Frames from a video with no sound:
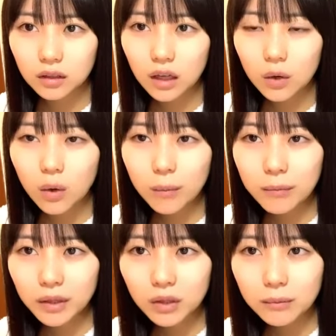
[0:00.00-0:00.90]
あ
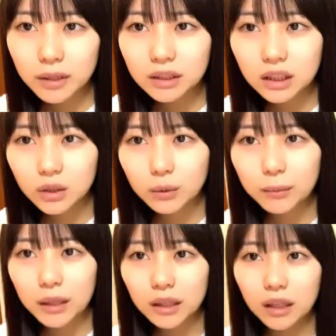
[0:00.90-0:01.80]
コンバットマンさんの「
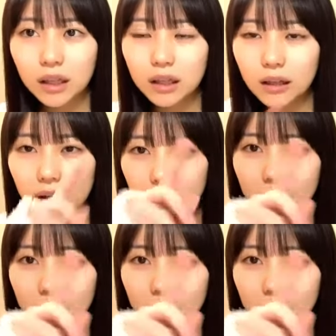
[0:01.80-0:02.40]
マン」ってあれだ